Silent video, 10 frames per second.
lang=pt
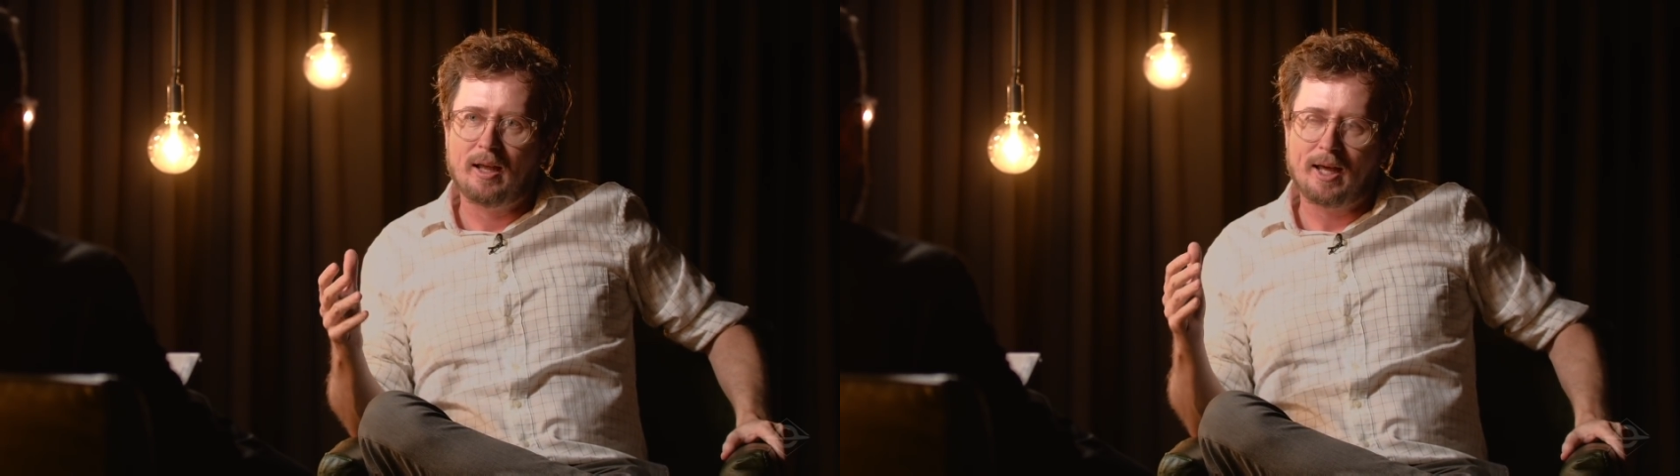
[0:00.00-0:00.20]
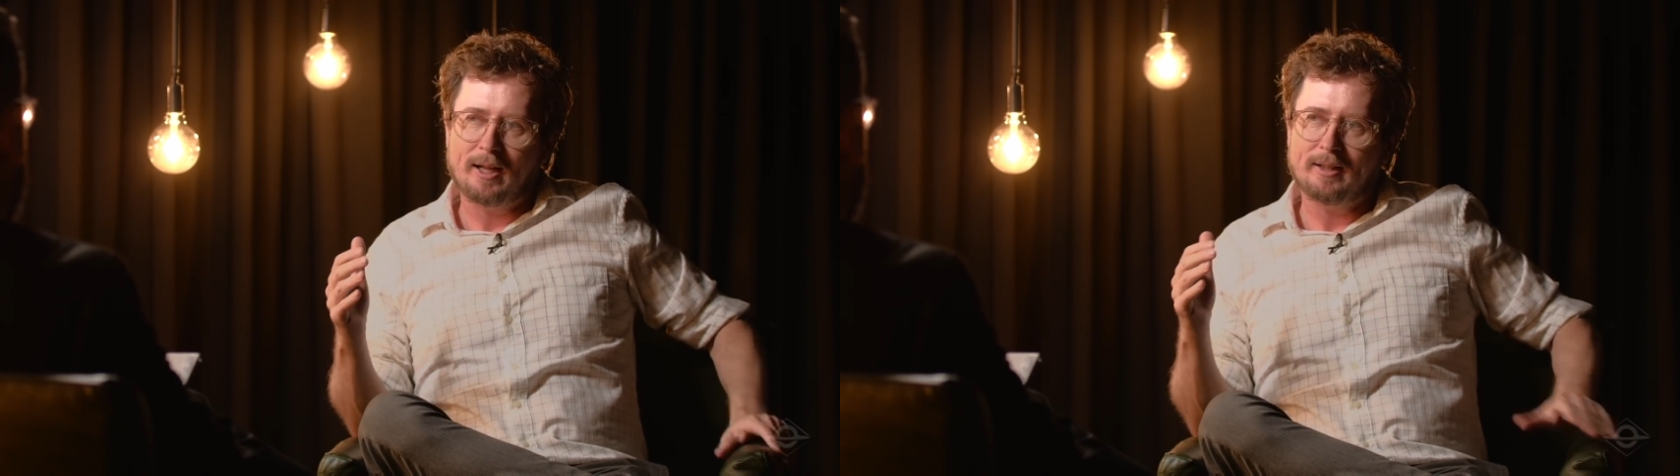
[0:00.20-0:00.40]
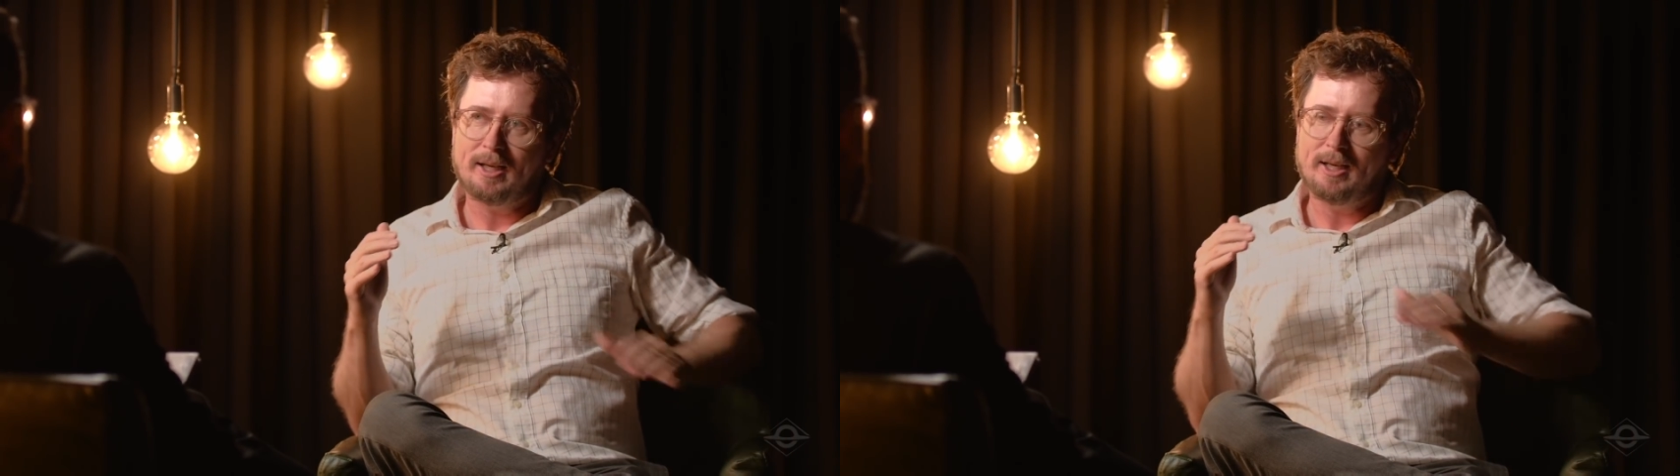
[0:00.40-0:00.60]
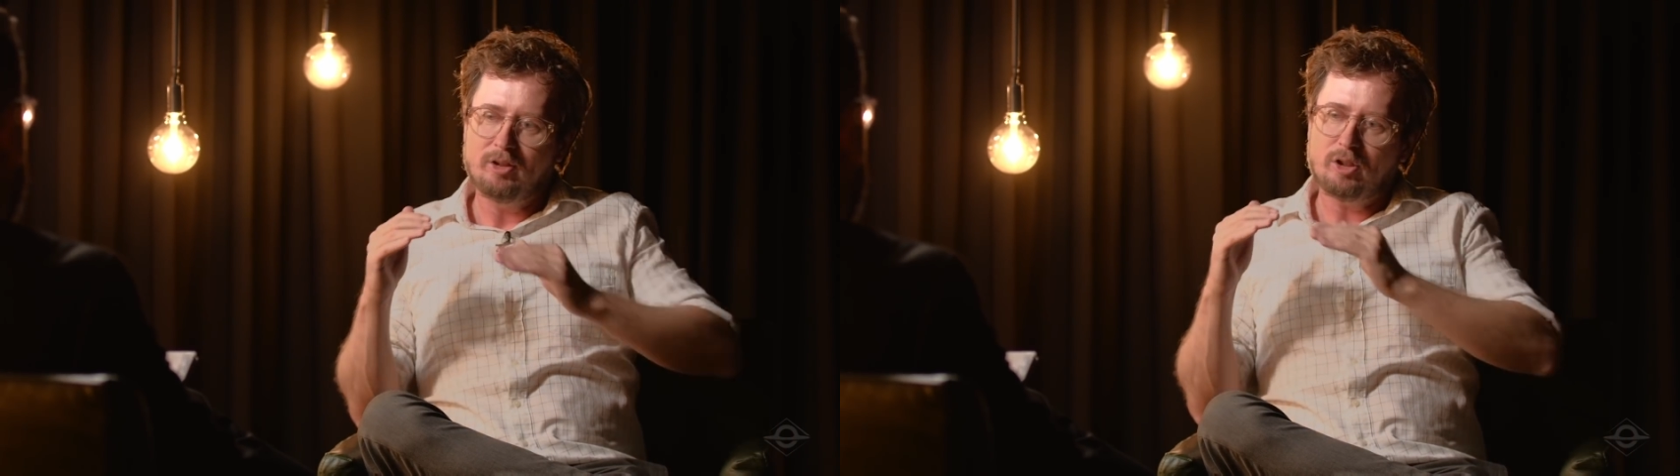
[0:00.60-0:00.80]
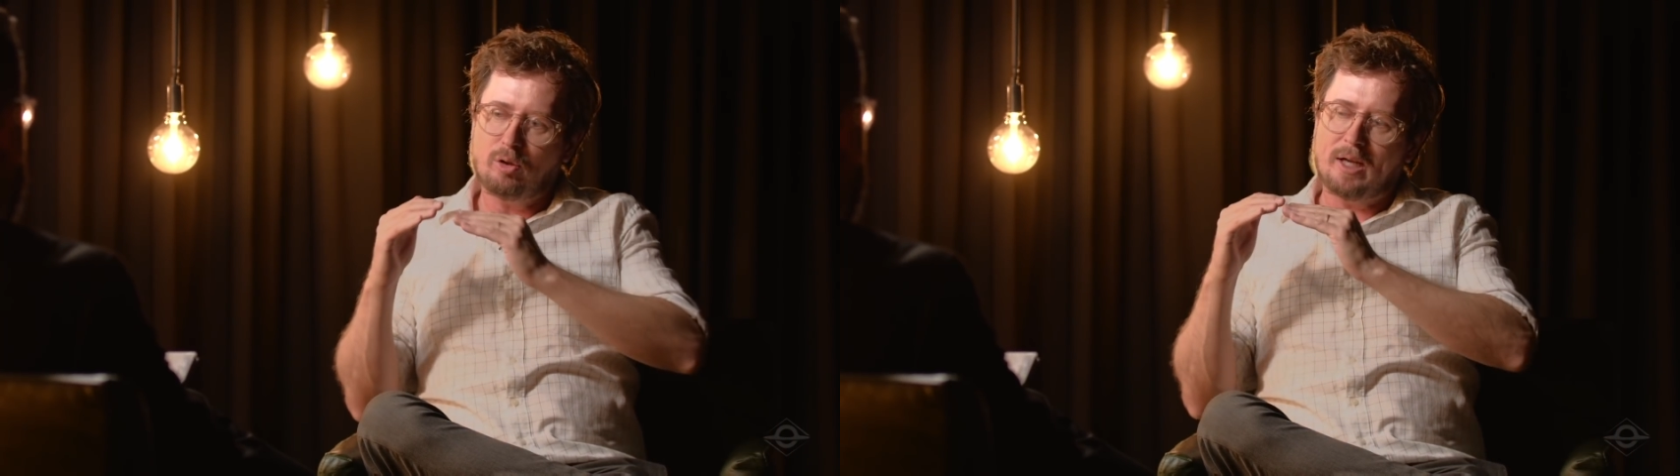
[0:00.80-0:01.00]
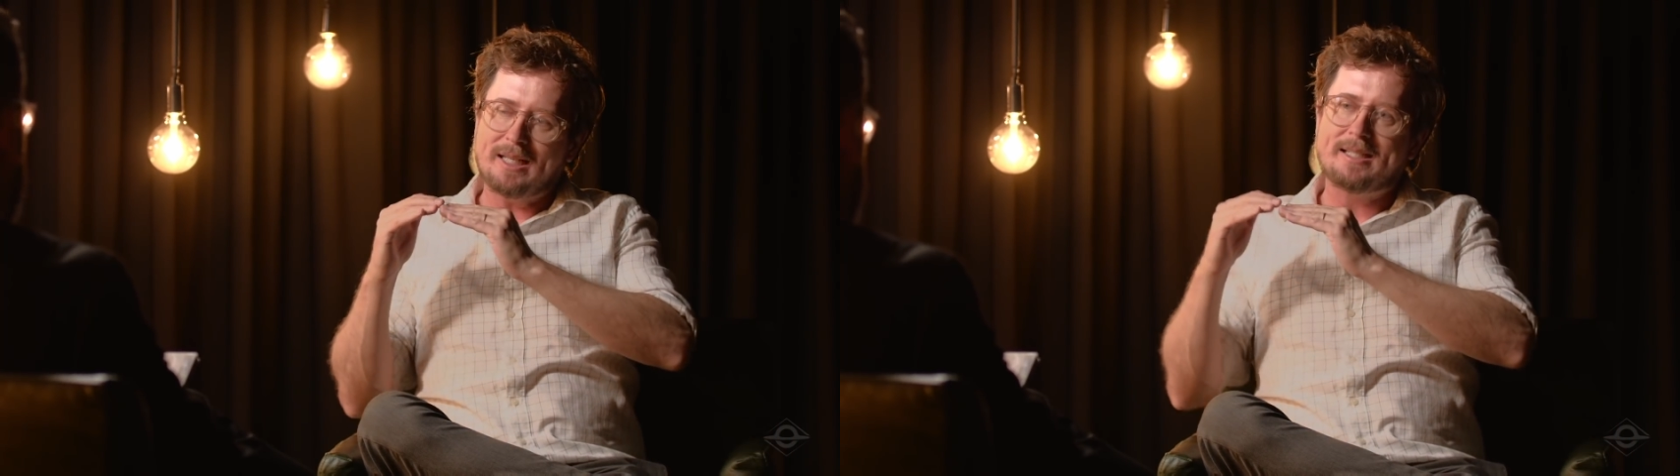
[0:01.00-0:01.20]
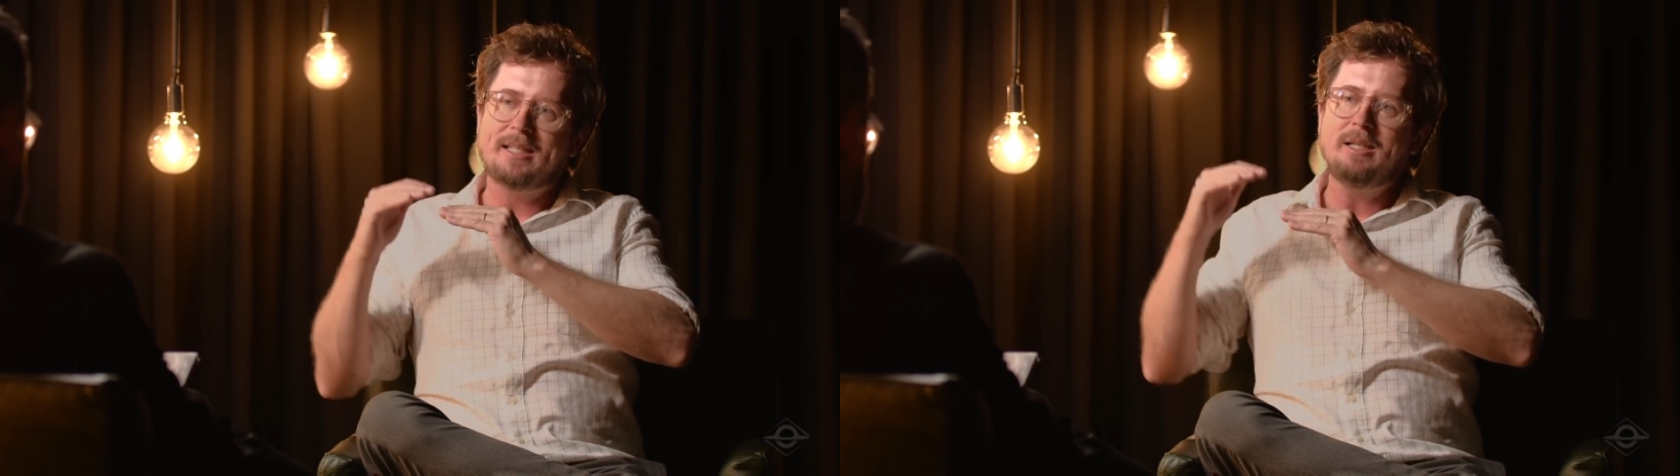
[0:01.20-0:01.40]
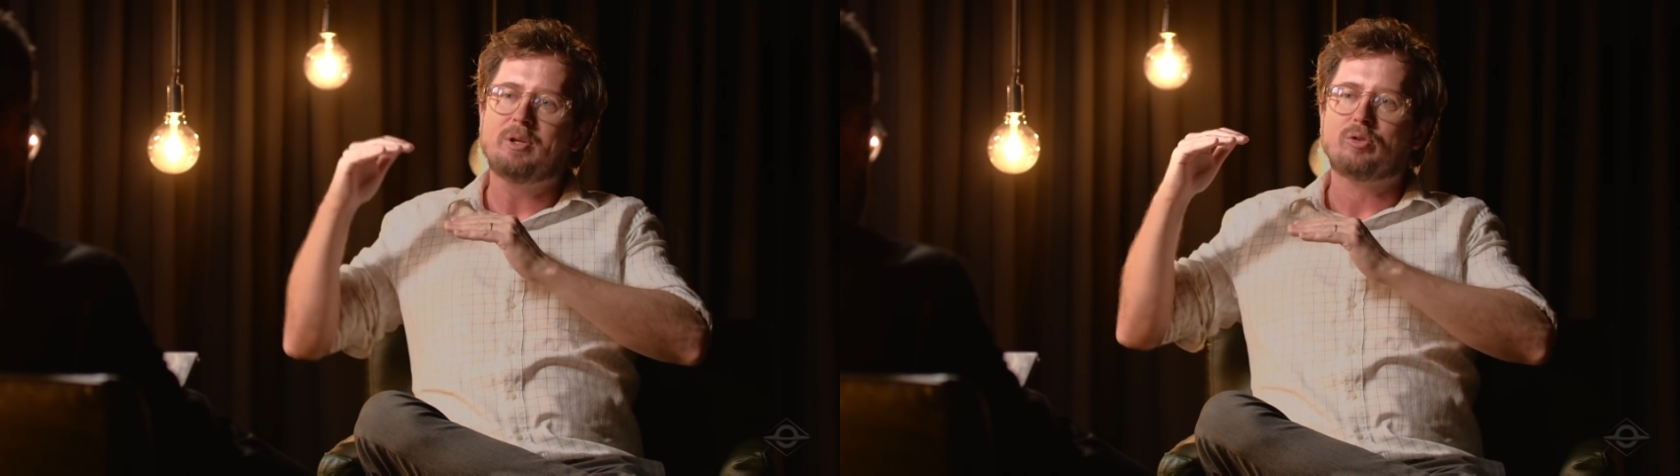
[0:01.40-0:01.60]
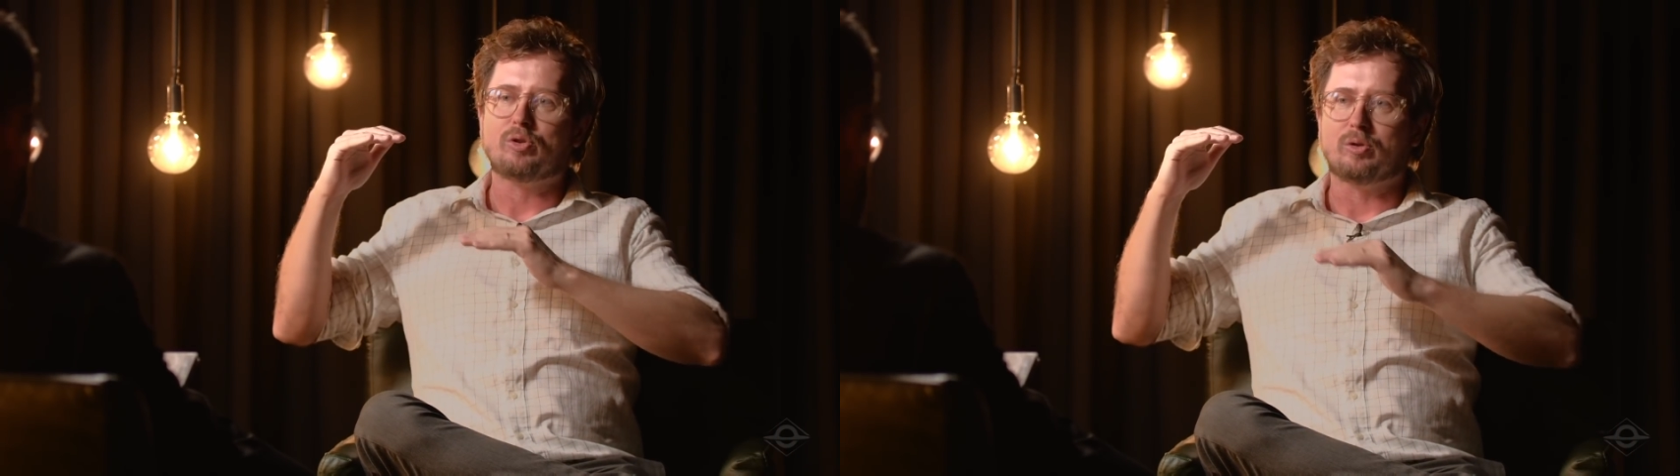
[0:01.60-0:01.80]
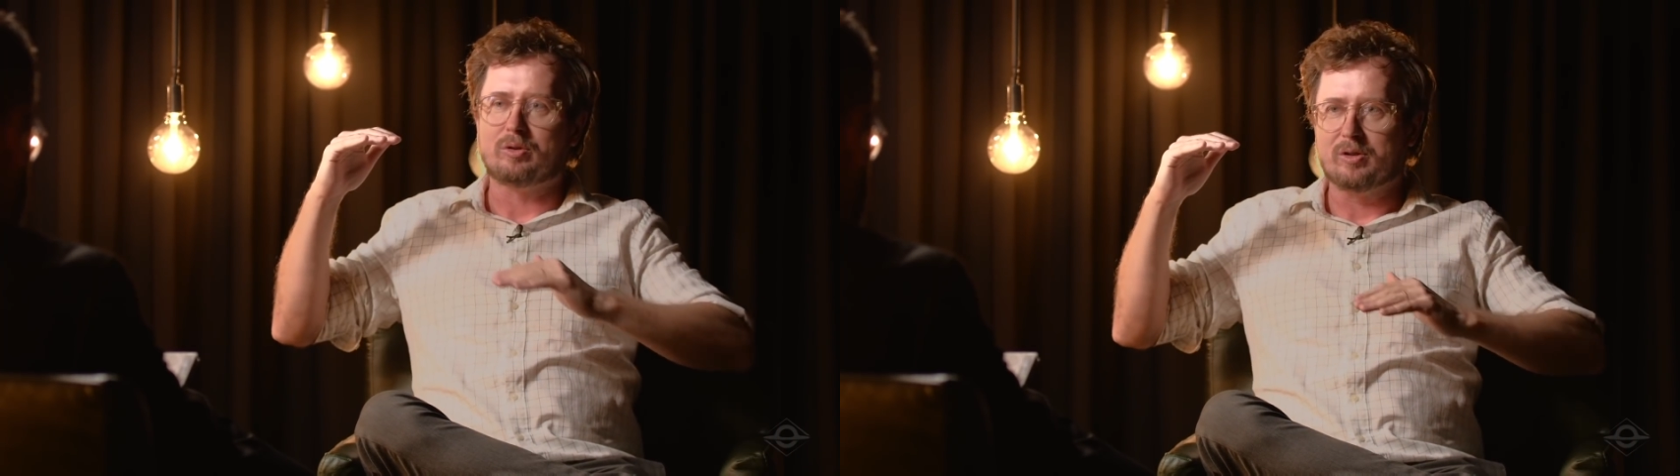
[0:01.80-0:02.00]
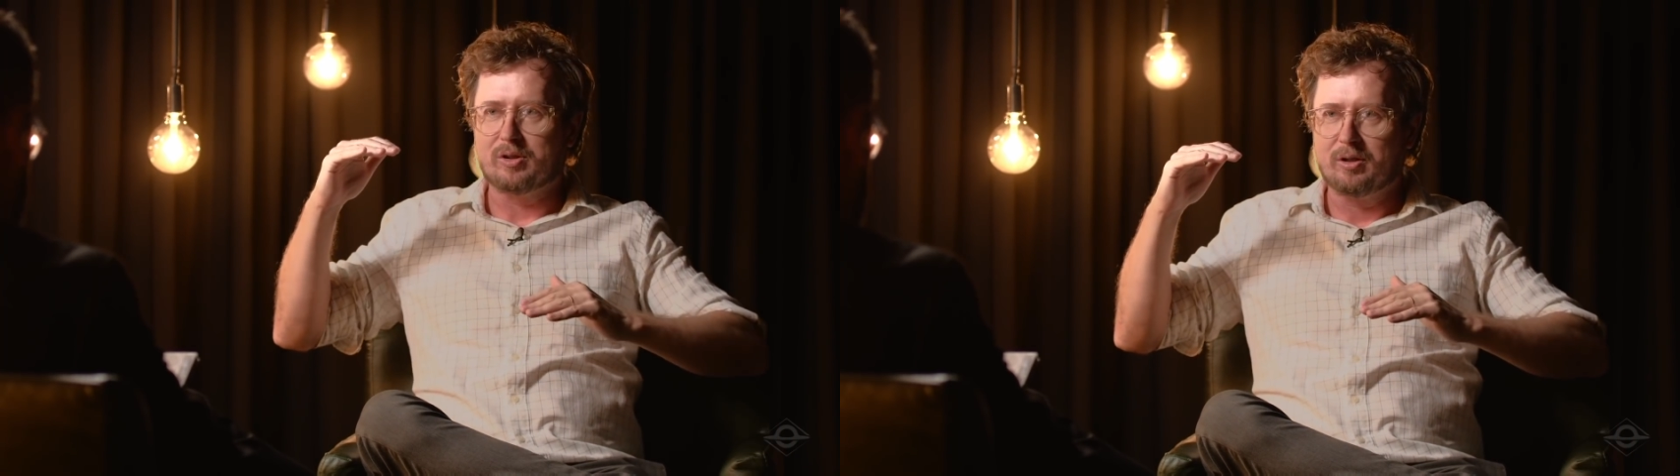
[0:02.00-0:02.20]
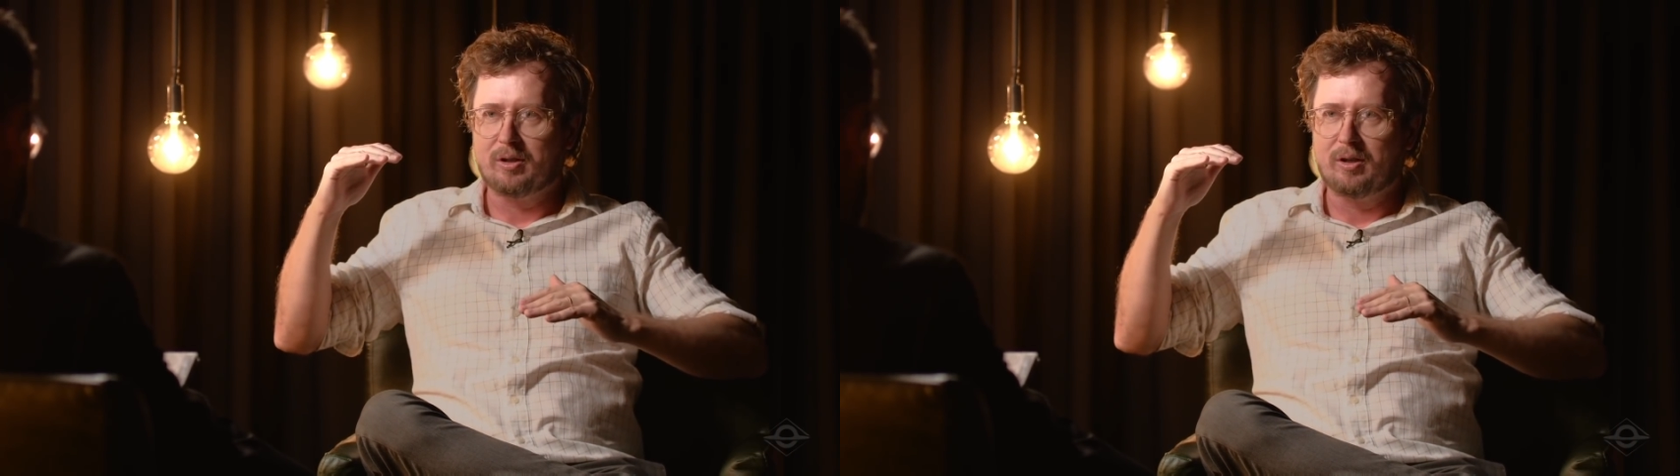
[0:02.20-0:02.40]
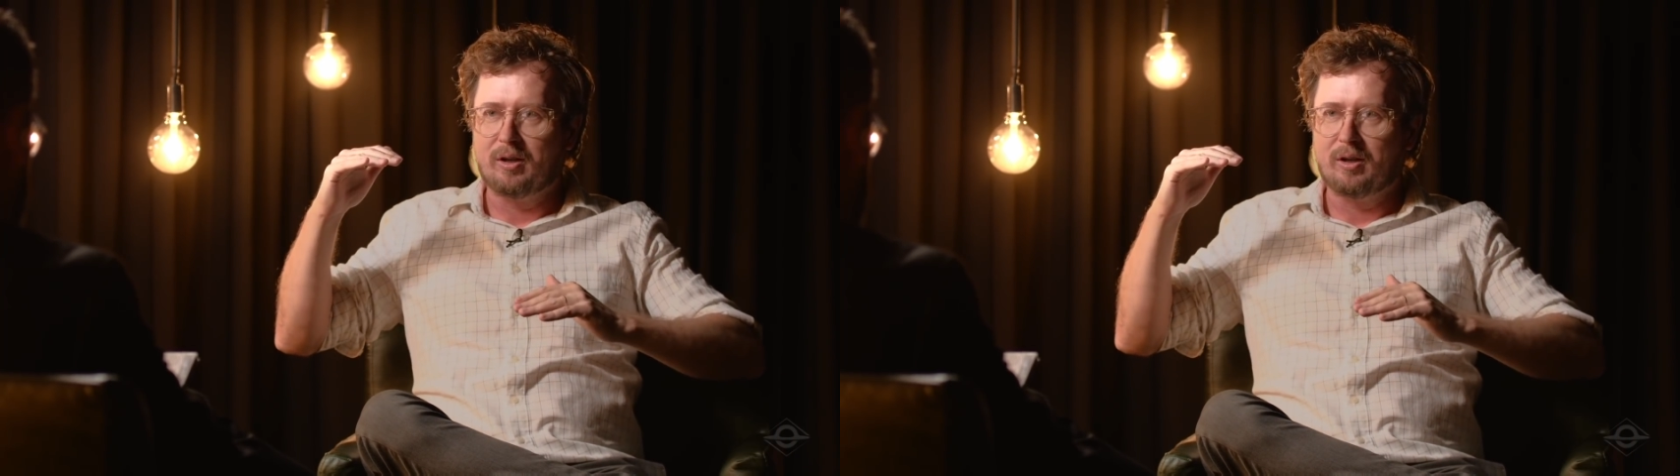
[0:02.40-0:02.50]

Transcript: ela está querendo se colocar acima dos outros.